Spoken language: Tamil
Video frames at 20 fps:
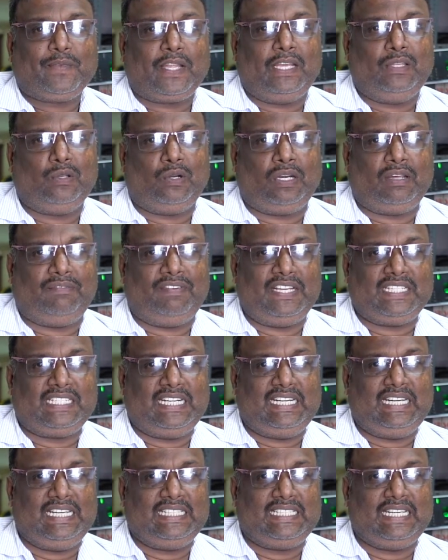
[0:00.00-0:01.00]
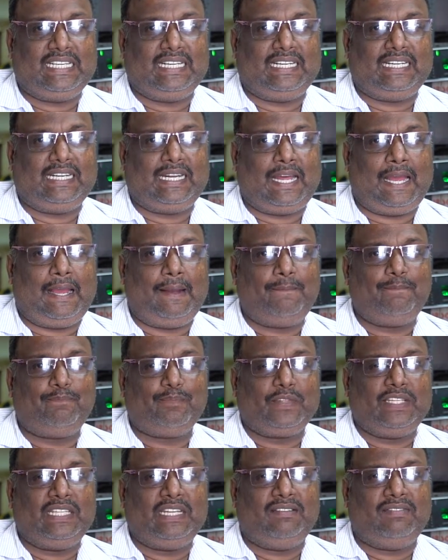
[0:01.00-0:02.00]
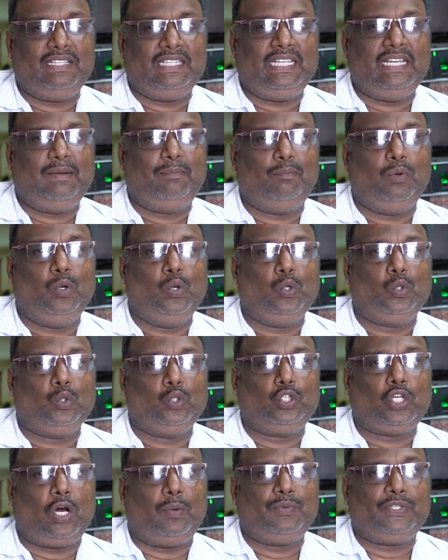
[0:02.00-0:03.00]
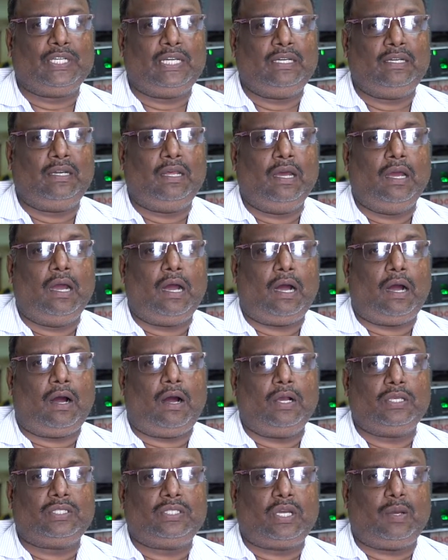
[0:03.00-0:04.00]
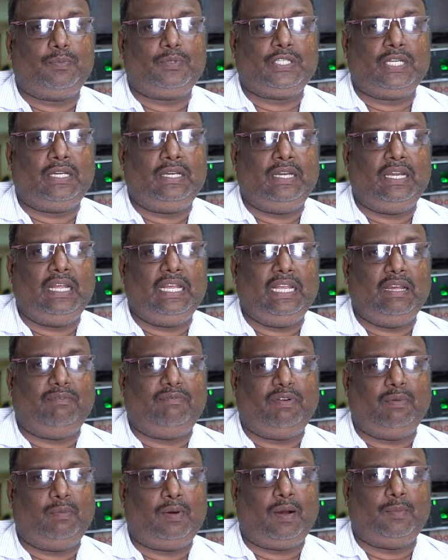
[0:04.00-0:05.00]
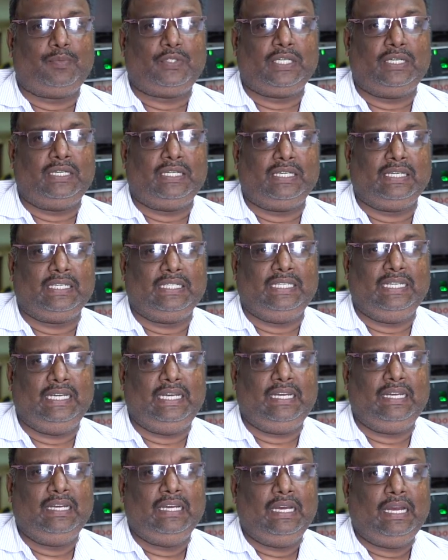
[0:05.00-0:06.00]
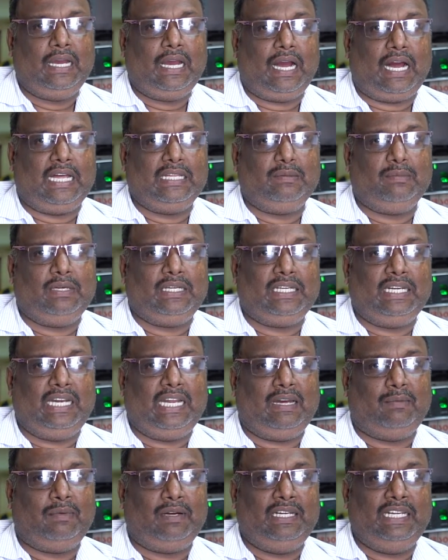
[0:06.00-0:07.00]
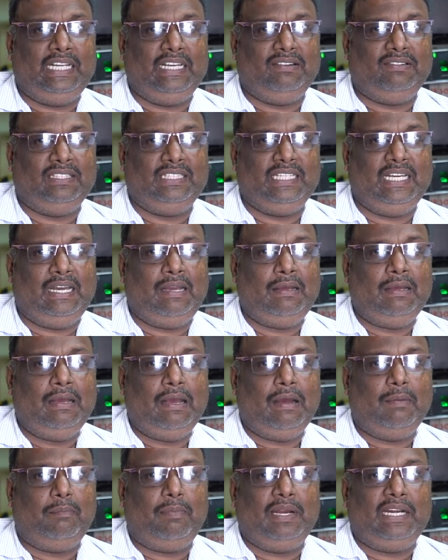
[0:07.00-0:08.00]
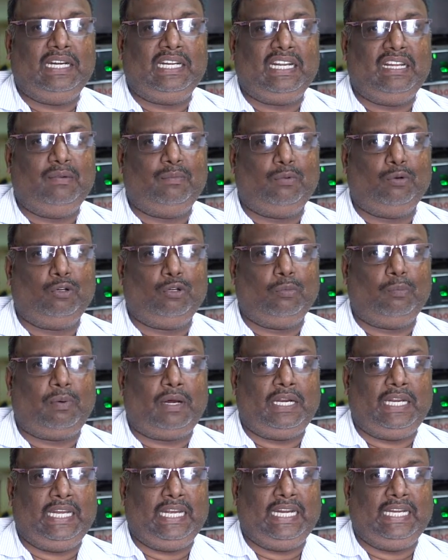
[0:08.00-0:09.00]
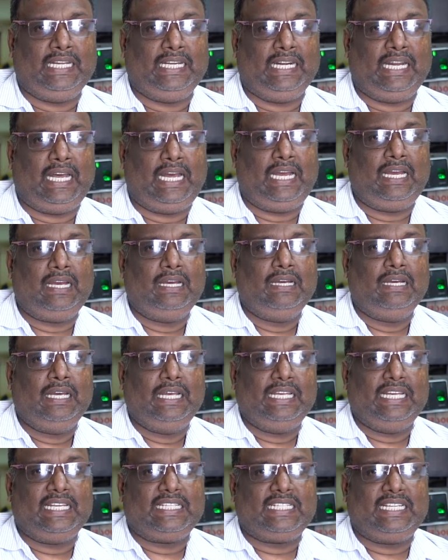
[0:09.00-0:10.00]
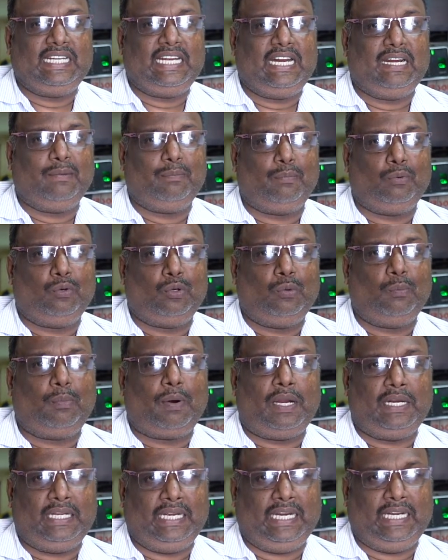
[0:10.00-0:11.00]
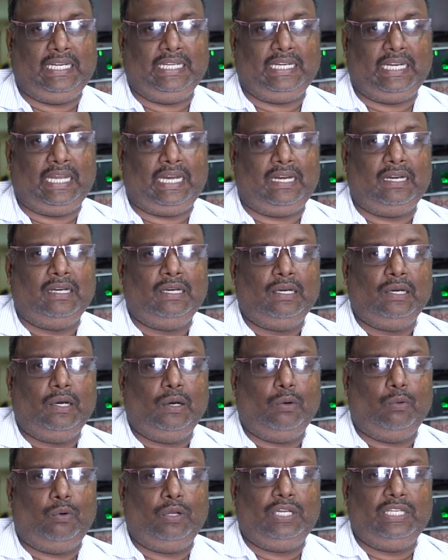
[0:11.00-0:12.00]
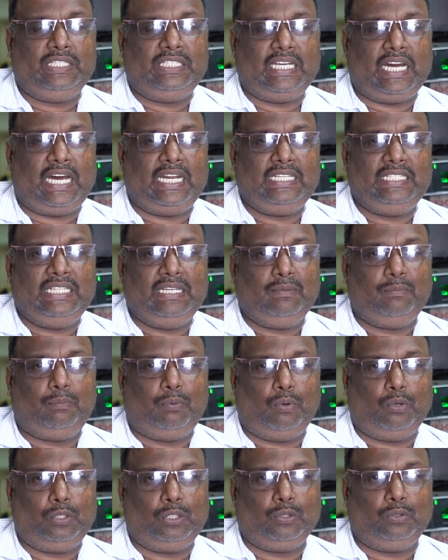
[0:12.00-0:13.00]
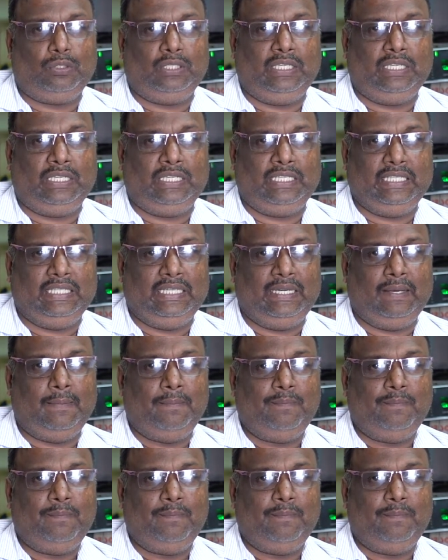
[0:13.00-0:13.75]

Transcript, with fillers: இதோட ஃபெசிலிட்டிஸ் என்னென்னா இதில் வந்து ப்ளூடூத் ஆப்ஷன் ஆக்ஸ் ஆப்ஷன் எஃப்எம் ஆப்ஷன் இருக்குது அது மட்டும் இல்லாமல் நீங்கள் வந்து பென்ட்ரைவ் போட்டும் பாட்டு கேட்டுக்கலாம் எஸ்டி கார்டு போட்டும் பாட்டு கேட்டுக்கலாம் ஒரு சார்ஜிங் போர்ட் ஒன்று இருக்குது